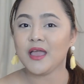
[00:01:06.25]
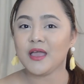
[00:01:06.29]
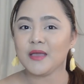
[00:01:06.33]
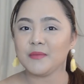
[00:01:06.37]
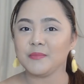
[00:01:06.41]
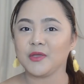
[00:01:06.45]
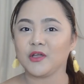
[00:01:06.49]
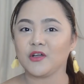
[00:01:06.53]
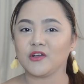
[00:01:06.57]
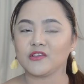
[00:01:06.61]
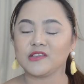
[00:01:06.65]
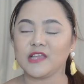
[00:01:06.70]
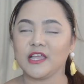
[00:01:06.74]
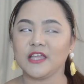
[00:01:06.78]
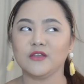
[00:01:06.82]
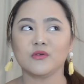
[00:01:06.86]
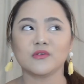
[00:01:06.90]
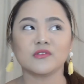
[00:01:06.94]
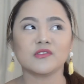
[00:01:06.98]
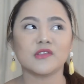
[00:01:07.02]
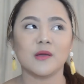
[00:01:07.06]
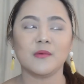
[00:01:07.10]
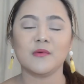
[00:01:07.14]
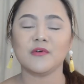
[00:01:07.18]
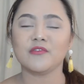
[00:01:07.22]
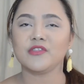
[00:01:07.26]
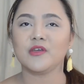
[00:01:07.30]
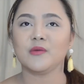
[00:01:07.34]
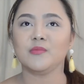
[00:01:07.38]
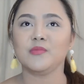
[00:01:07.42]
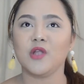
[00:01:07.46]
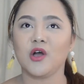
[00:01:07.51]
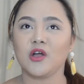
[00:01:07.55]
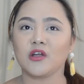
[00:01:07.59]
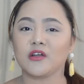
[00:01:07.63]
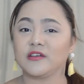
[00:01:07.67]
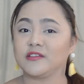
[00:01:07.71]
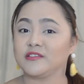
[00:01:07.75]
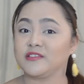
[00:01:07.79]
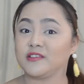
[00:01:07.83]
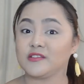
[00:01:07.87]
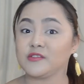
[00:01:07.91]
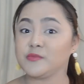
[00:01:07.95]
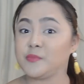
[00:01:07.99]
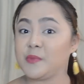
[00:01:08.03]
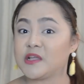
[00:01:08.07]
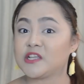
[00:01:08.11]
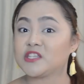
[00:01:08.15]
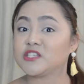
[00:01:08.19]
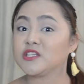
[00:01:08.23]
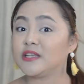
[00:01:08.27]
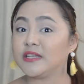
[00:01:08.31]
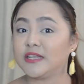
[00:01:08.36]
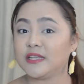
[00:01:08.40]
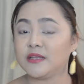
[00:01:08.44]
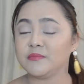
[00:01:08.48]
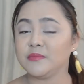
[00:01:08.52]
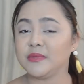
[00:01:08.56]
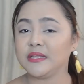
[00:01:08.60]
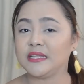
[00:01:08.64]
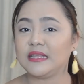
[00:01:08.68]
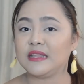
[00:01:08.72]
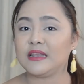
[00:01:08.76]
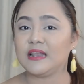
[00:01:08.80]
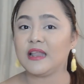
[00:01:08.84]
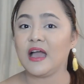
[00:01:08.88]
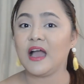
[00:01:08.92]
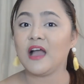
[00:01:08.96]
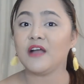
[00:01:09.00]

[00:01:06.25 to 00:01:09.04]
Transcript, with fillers: because I know some of the bloggers, especially in Manila,